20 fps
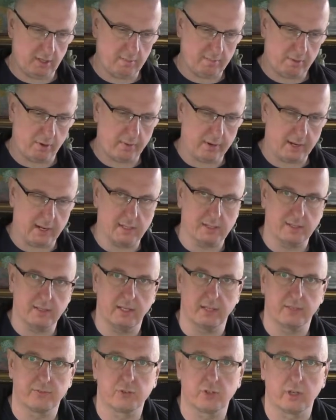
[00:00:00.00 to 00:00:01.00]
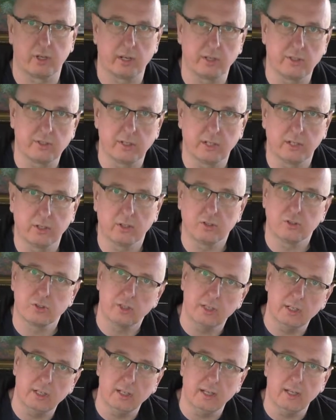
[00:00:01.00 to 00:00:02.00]
i bałagan z dnia wczorajszego,
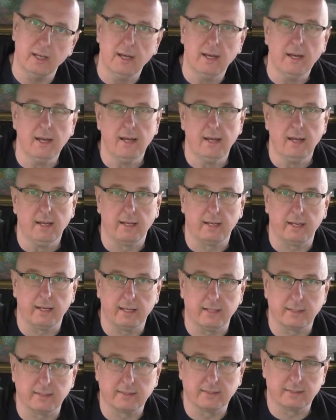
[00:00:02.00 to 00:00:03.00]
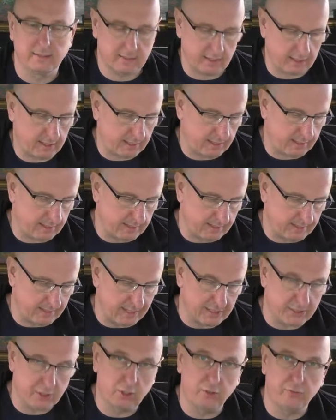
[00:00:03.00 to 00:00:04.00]
czyli e, z
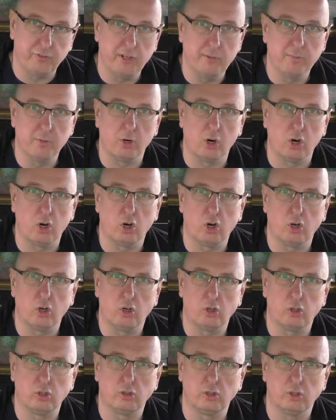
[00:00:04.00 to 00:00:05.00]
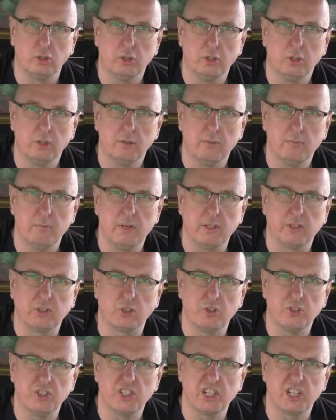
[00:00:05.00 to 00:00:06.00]
naszego filmu o
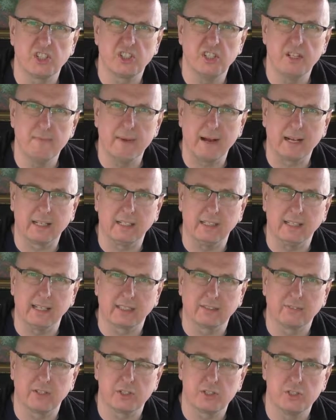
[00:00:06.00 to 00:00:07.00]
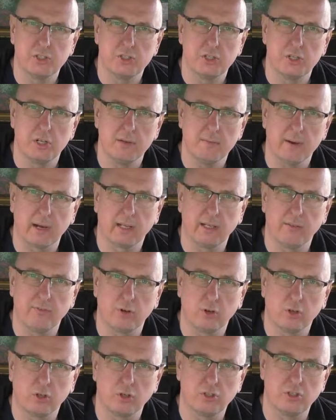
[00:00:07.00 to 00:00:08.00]
metodzie na ślimaki, jak zwalczyć ślimaki w
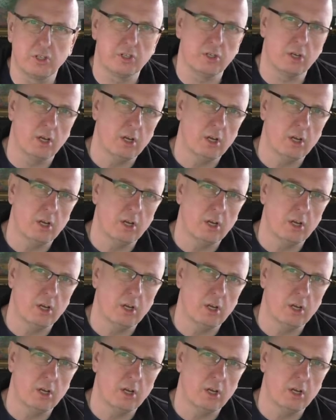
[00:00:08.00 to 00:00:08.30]
ogrodzie